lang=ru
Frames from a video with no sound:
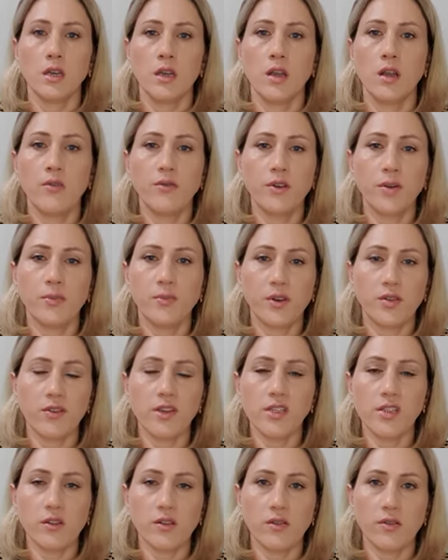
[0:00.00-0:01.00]
Львы,
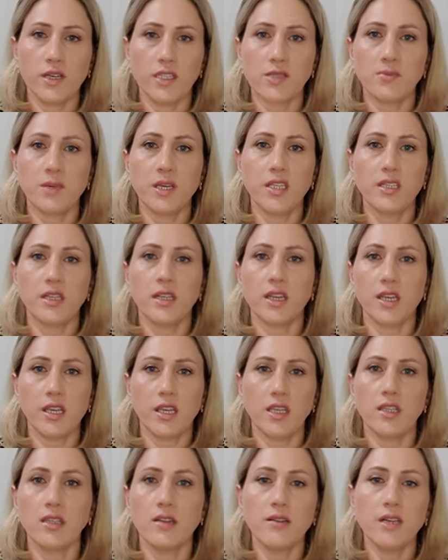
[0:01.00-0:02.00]
приветствую вас, мои
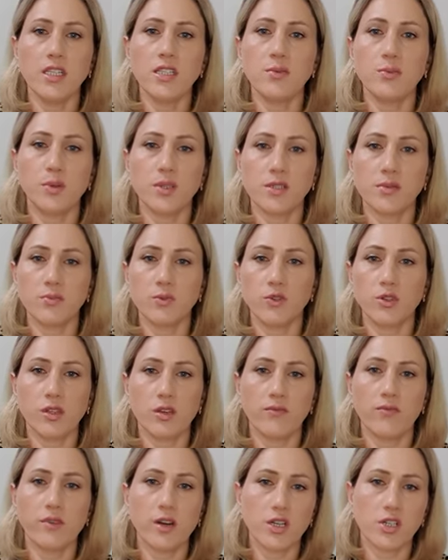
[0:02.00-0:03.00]
дорогие. Давайте
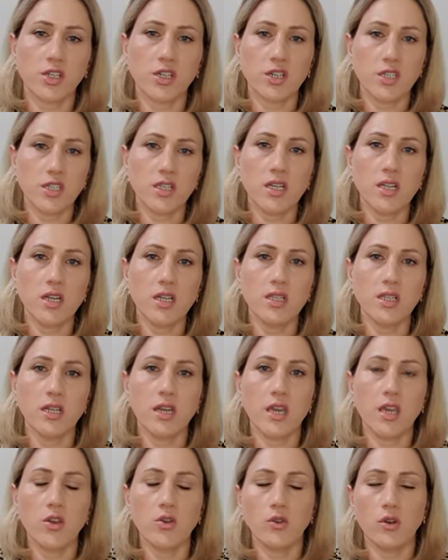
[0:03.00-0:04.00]
посмотрим ваш расклад
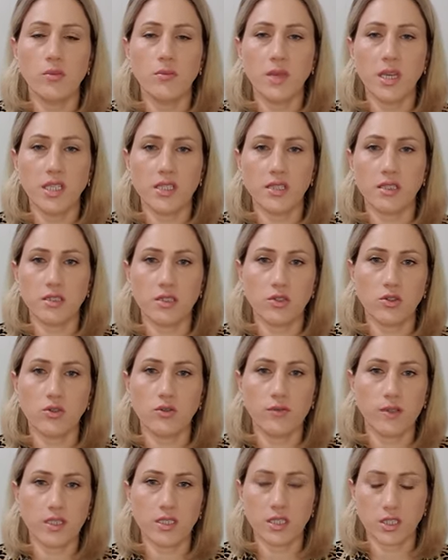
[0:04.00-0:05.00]
на июль месяца, что
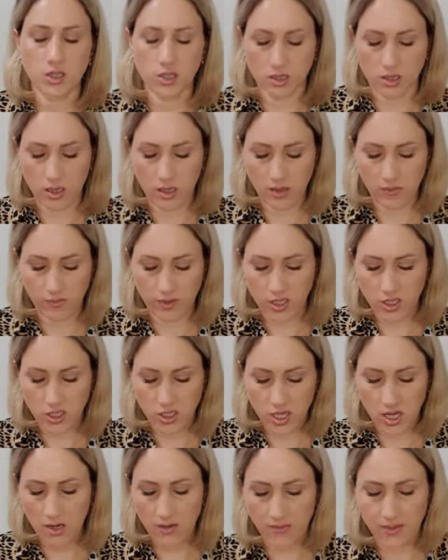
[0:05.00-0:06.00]
вас ожидает в
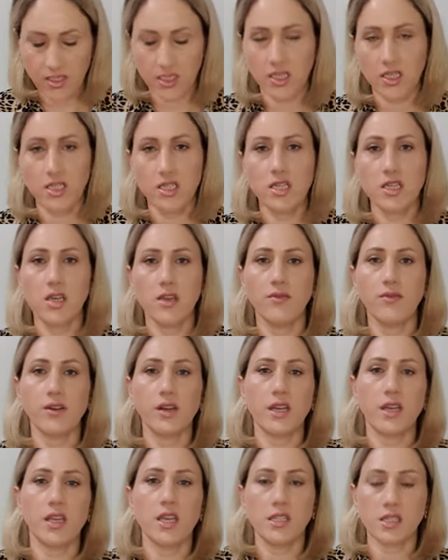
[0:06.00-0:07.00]
начале, в середине и в
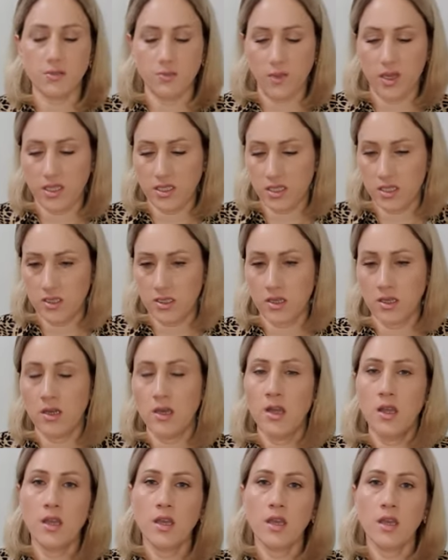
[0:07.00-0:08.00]
конец месяца.
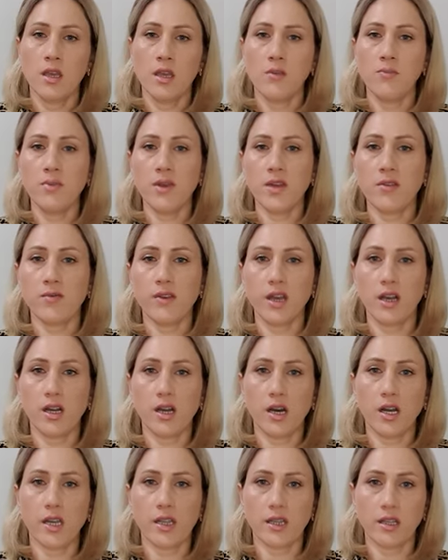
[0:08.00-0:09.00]
И первая
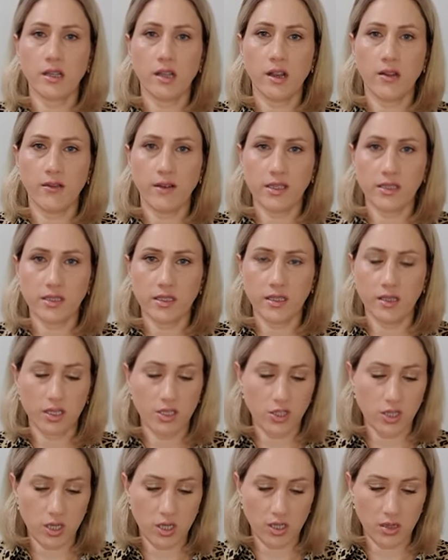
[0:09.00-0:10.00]
карта для вас на
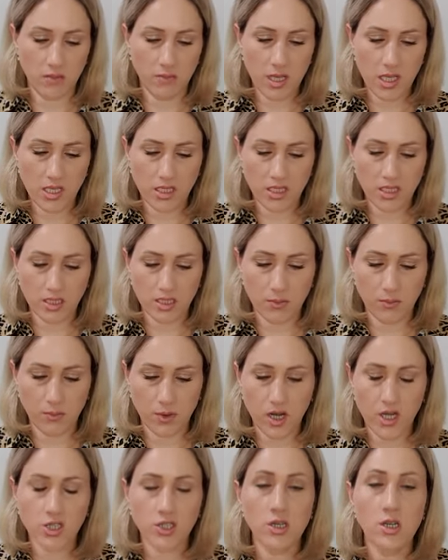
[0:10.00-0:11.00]
начало месяца –
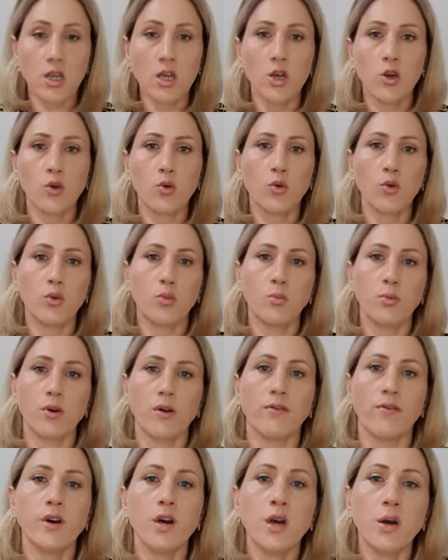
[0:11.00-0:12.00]
паж
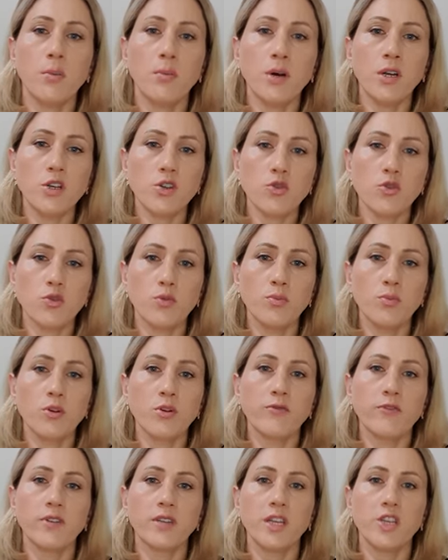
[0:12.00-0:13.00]
кубков. Паж
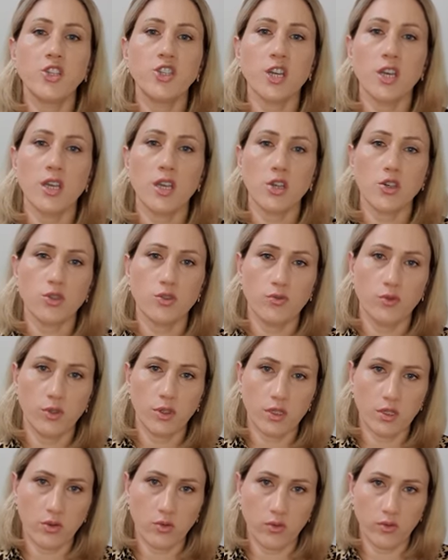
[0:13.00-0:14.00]
кубков – начале
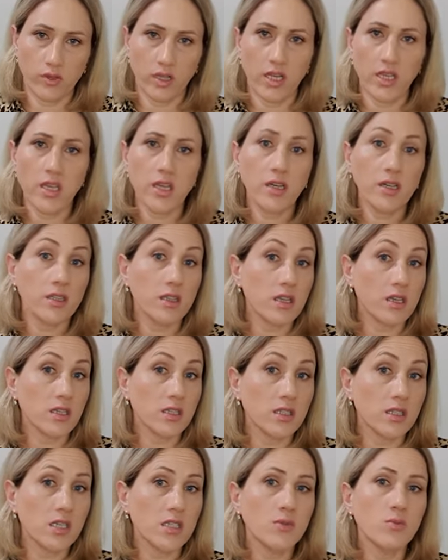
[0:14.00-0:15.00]
чего-то нового. Для некоторых
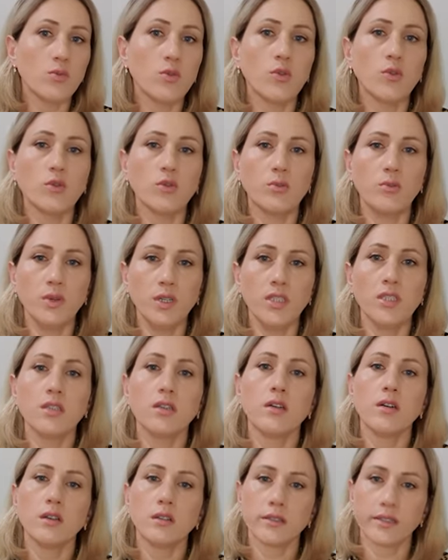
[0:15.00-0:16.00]
здесь могут быть
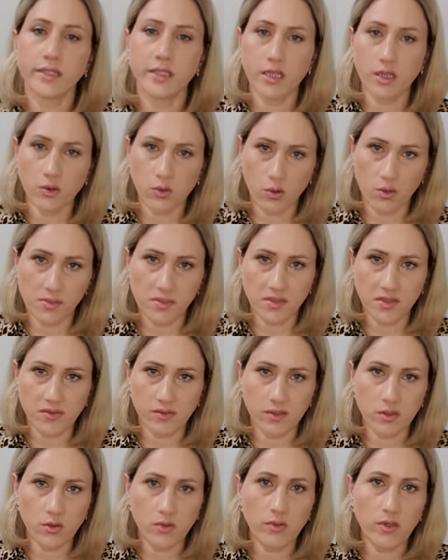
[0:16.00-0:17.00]
знакомства
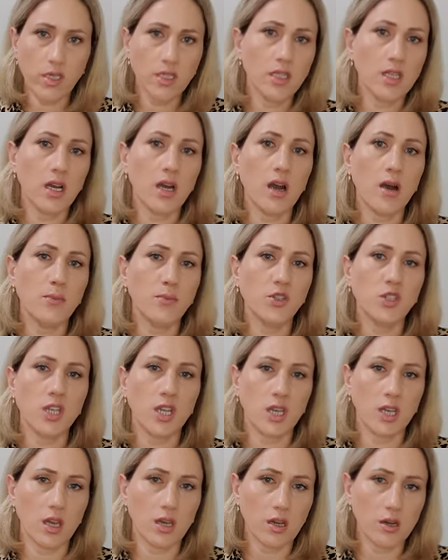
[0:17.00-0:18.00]
новые, да,
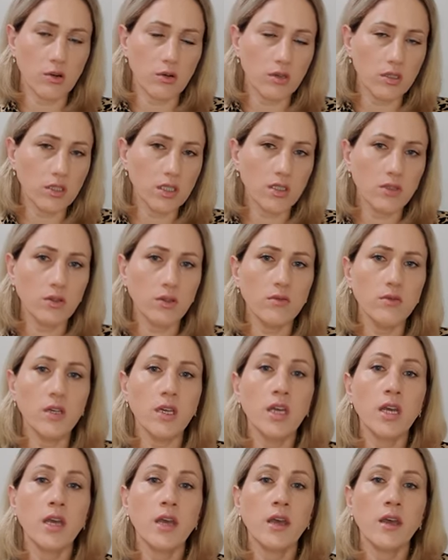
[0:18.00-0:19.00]
общение какое-то новое.
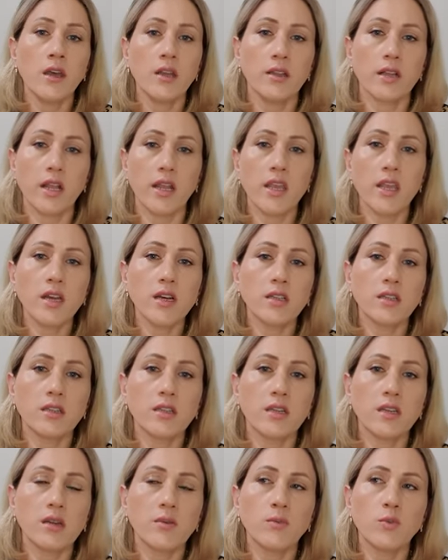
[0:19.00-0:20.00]
Для
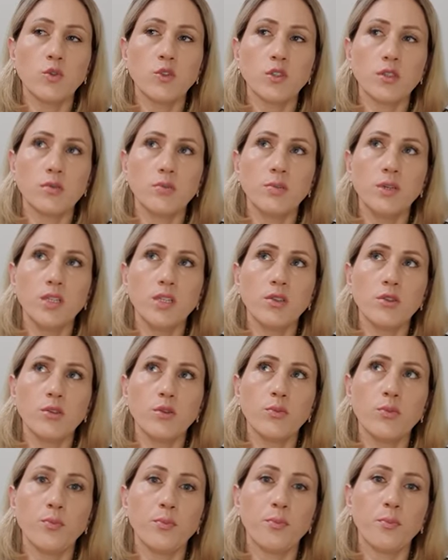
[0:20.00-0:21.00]
некоторых может быть
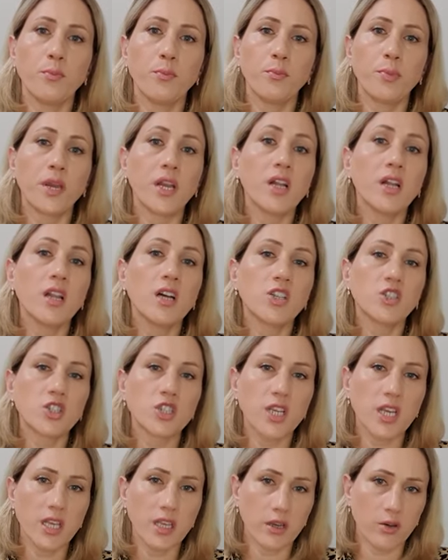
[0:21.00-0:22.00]
то
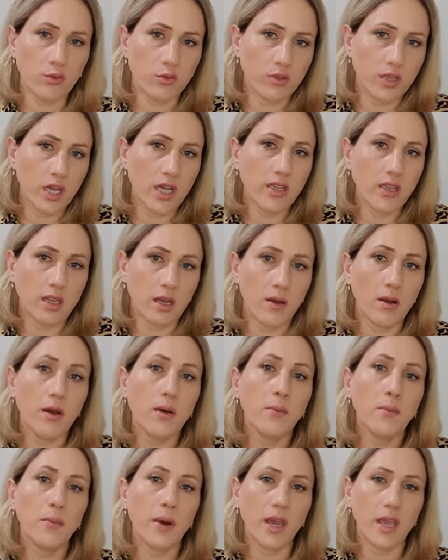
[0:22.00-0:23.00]
приглашение куда-то
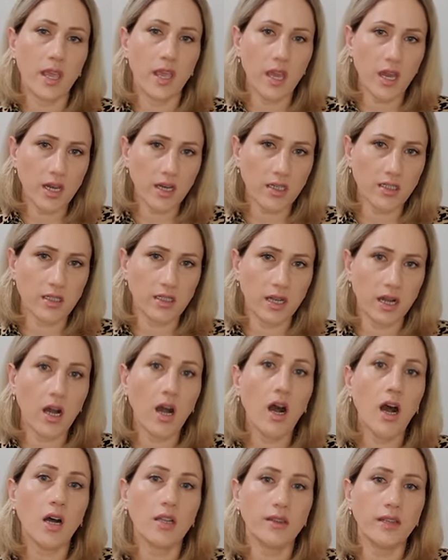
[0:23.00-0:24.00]
поехать,
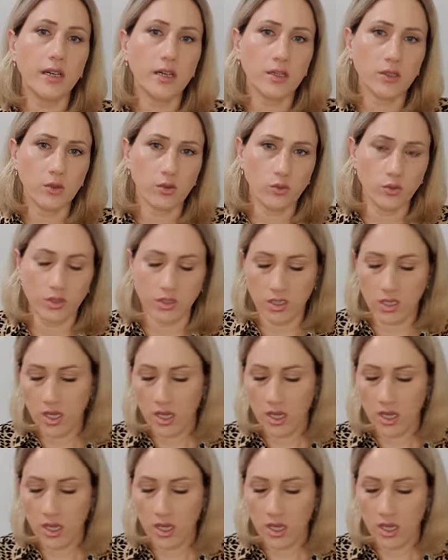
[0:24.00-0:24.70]
да, отдохнуть.